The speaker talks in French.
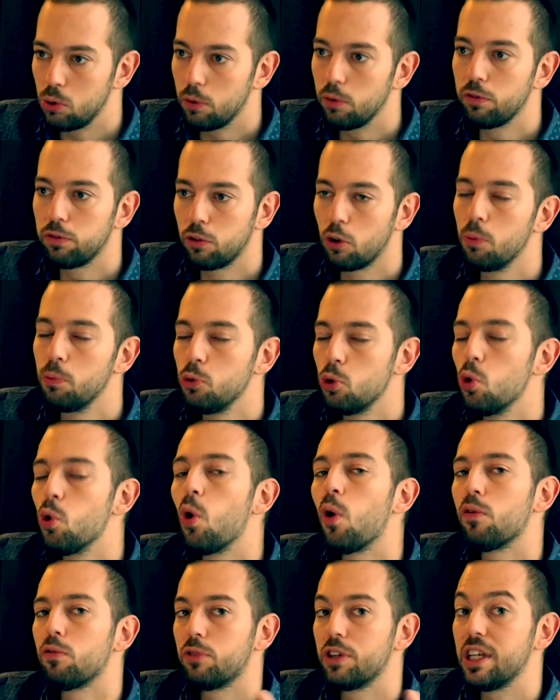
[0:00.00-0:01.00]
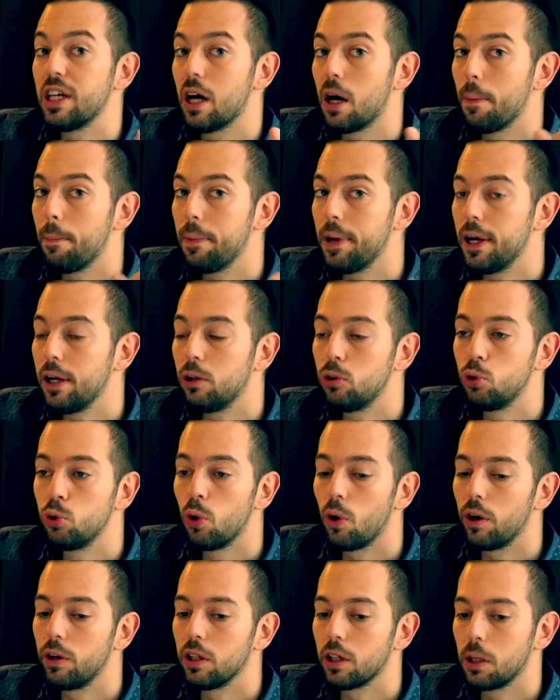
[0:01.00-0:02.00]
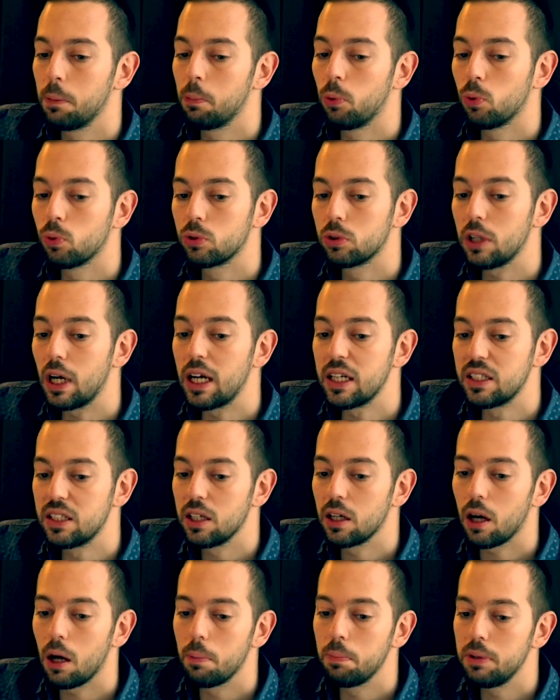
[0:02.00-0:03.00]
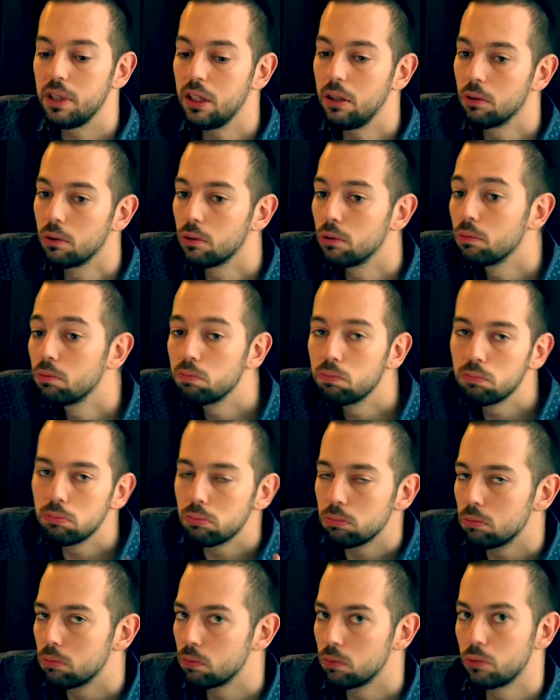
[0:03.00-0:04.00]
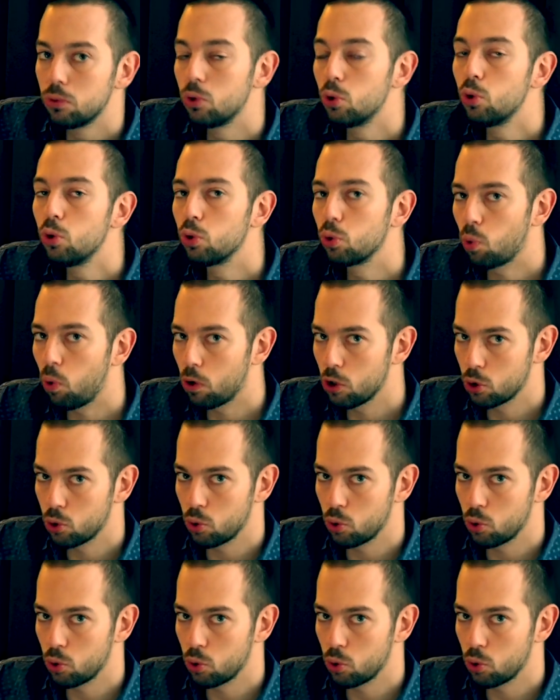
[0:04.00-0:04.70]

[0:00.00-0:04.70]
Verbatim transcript: vaut mieux envoyer un mail. Tu auras une réponse assez rapide en 2-3